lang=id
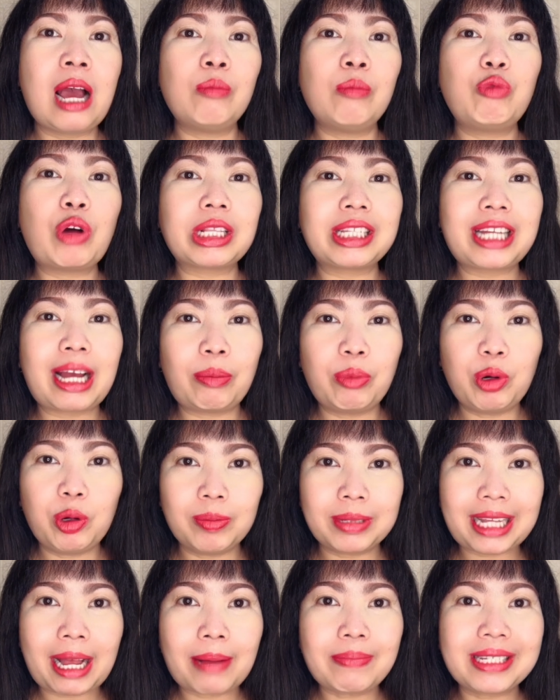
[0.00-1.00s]
Buat yang belum
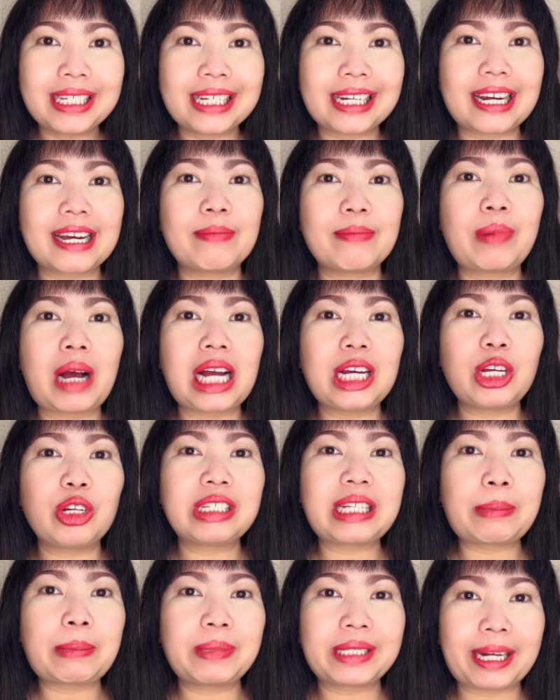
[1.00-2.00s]
subscribe, ayo
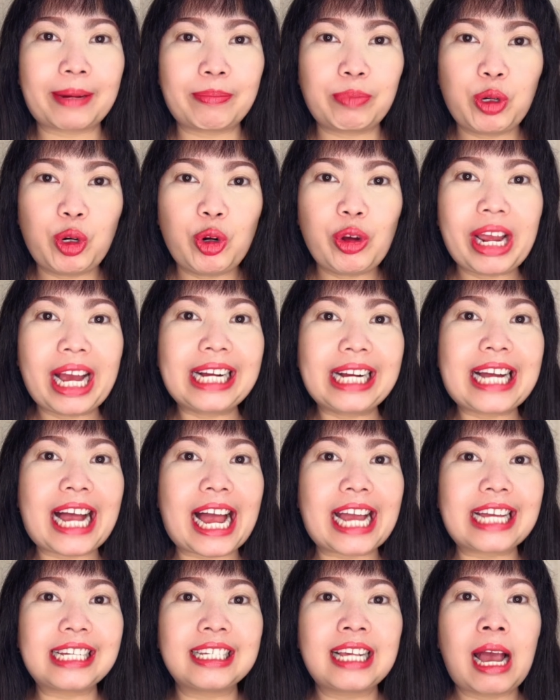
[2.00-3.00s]
subscribe dulu ya
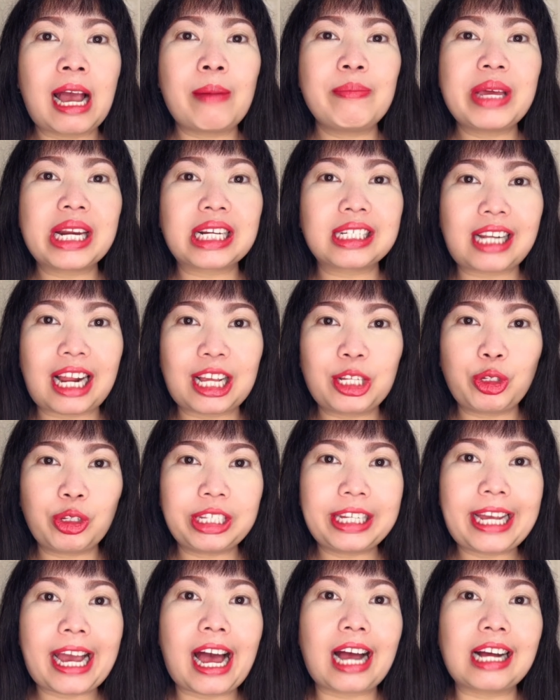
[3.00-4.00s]
guys, biar
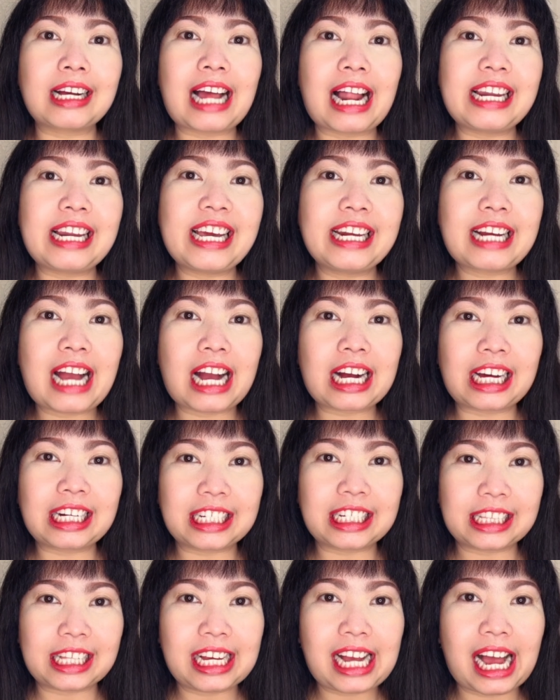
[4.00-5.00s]
selanjutnya kalian gak akan
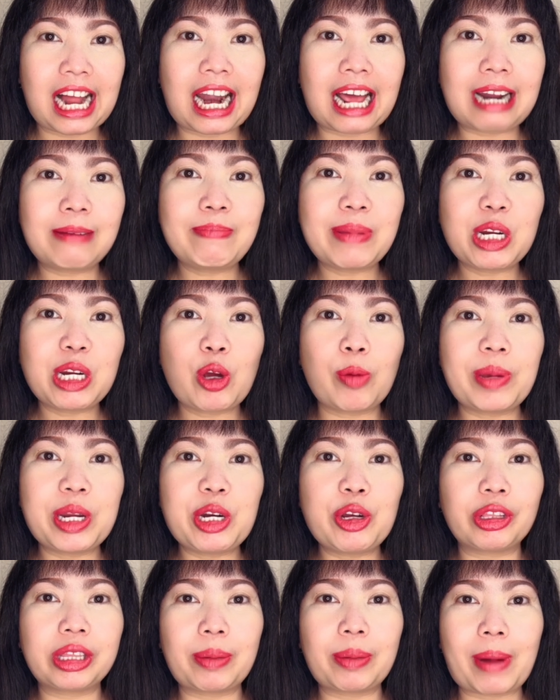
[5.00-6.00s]
ketinggalan
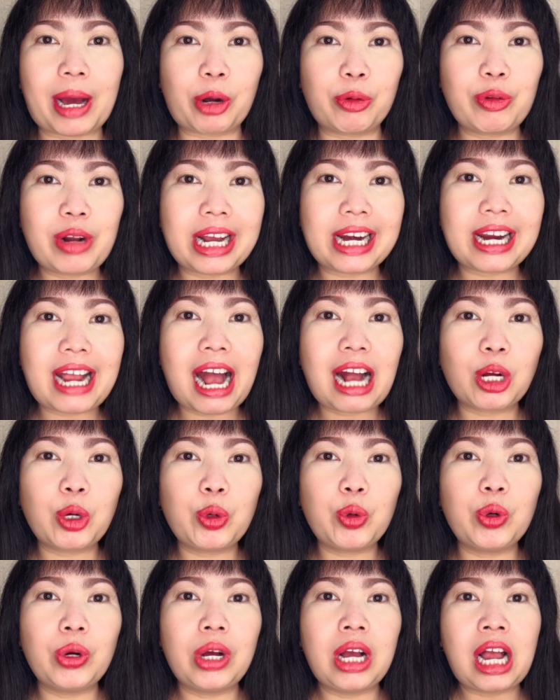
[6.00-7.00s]
video-video terbaru dari
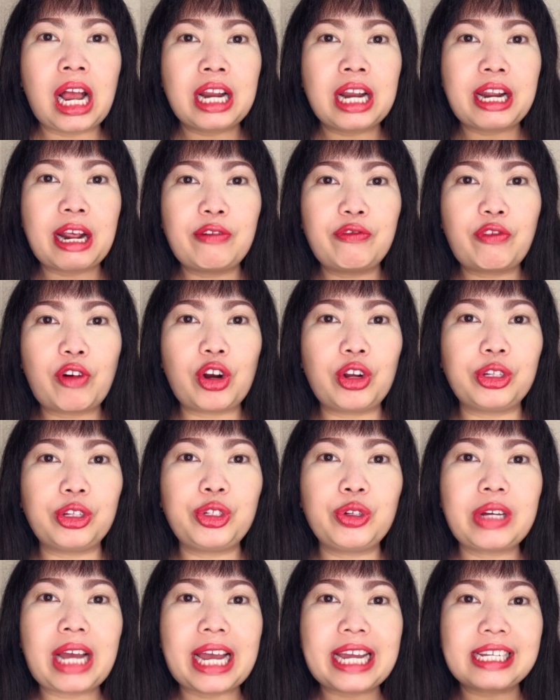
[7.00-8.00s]
aku dan follow
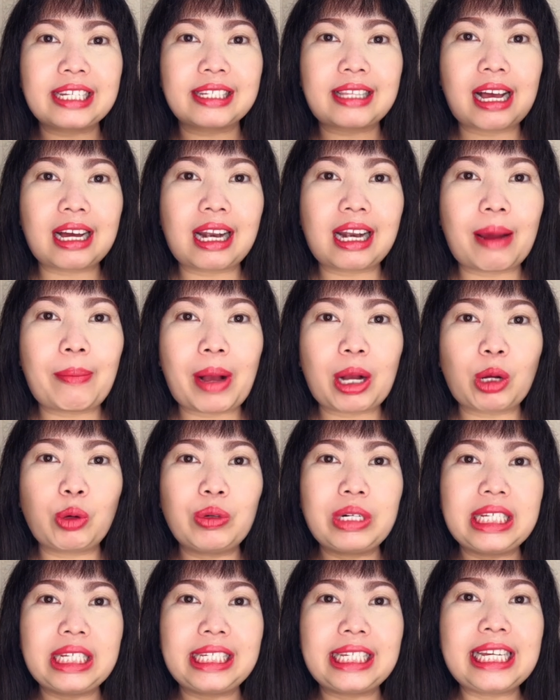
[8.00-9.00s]
juga Instagram aku
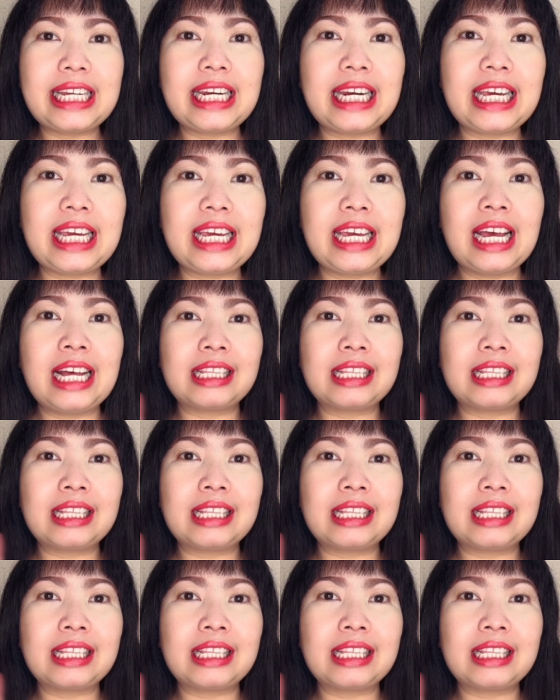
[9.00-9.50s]
di sini.